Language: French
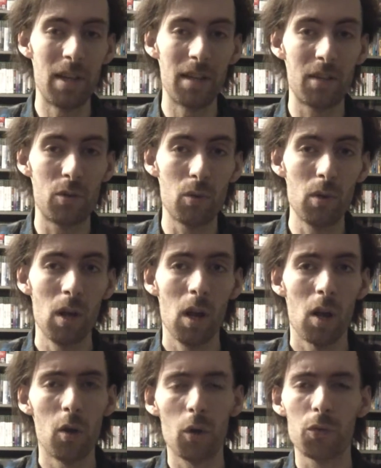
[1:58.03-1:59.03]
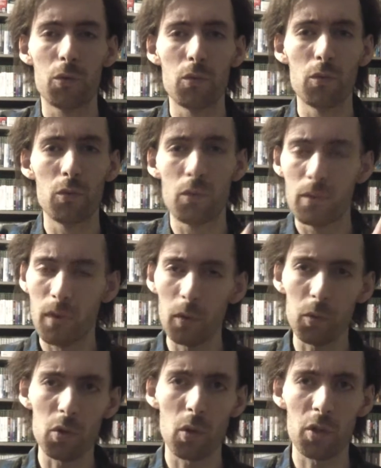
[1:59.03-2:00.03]
PS2 lors d'une
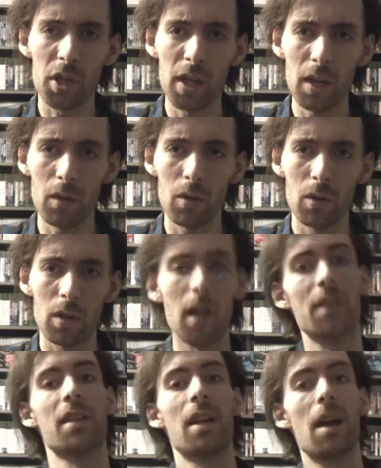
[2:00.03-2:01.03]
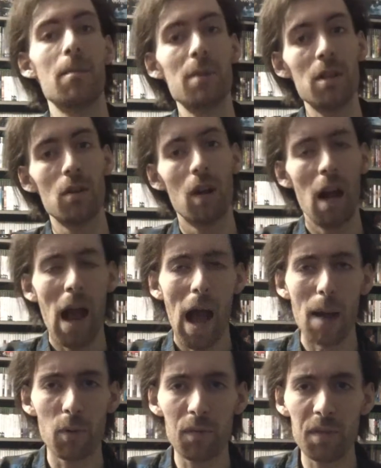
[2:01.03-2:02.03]
vente aux enchères grâce à l'ami
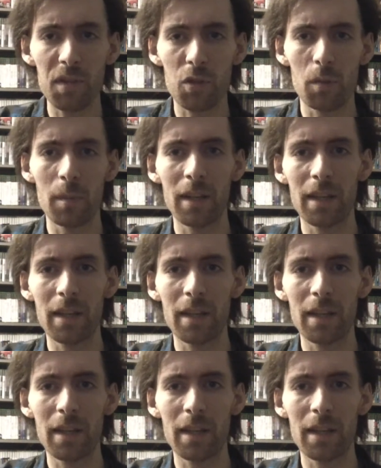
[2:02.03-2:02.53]
Apophis